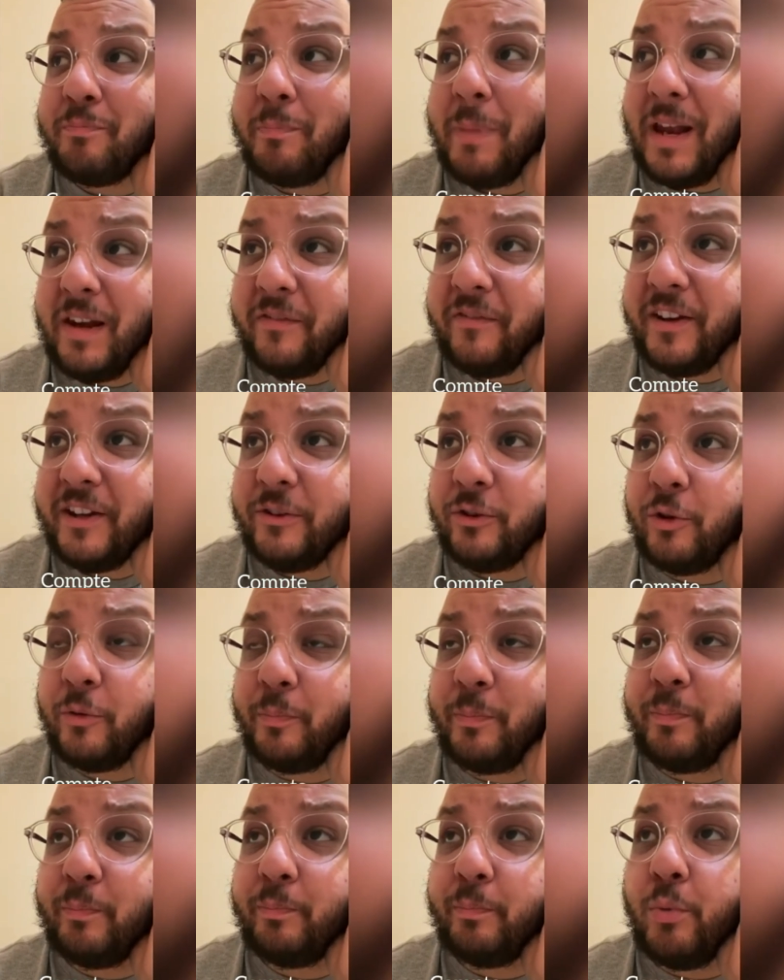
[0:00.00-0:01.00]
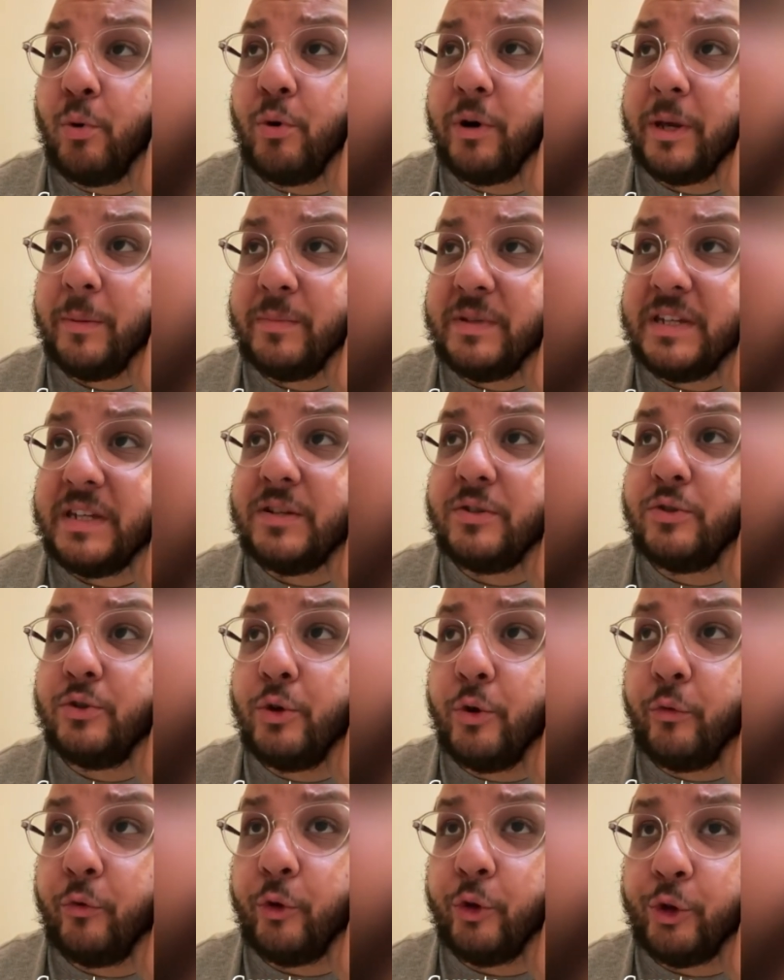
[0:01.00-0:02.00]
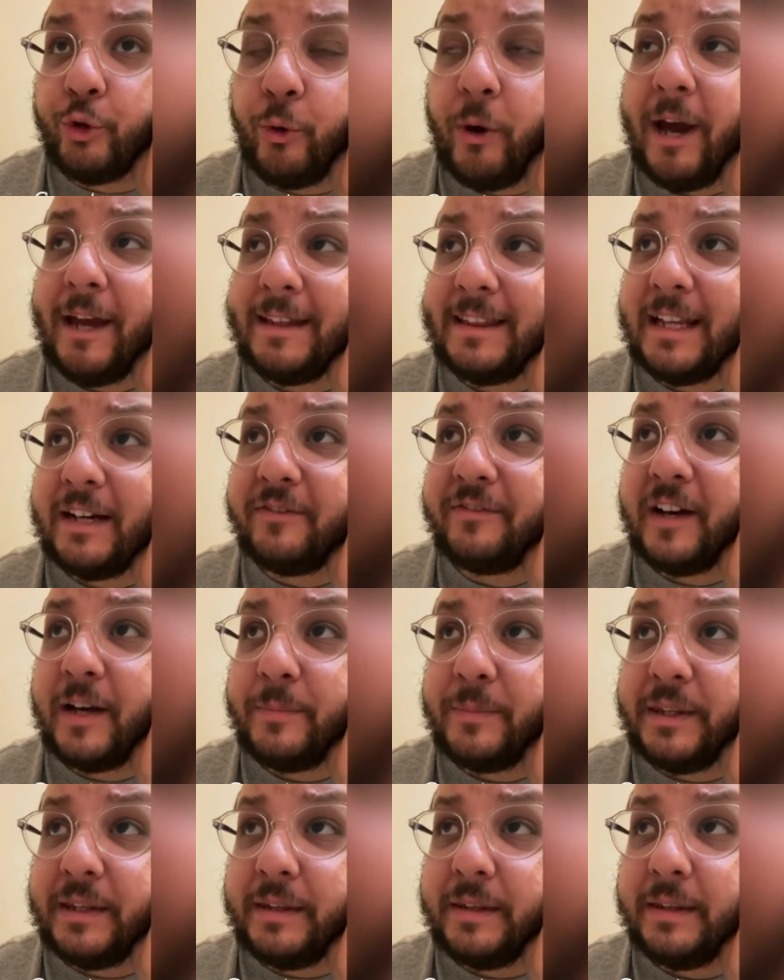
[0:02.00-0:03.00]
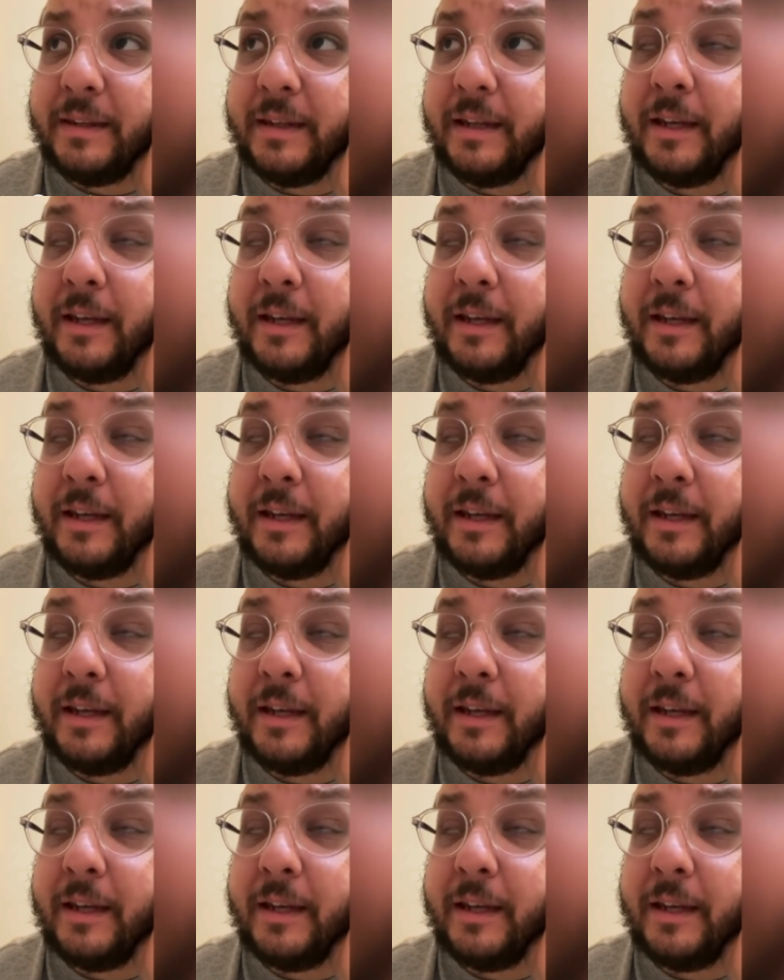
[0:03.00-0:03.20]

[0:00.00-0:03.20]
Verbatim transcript: belle fête de pourim si Dieu veut toi et ta famille.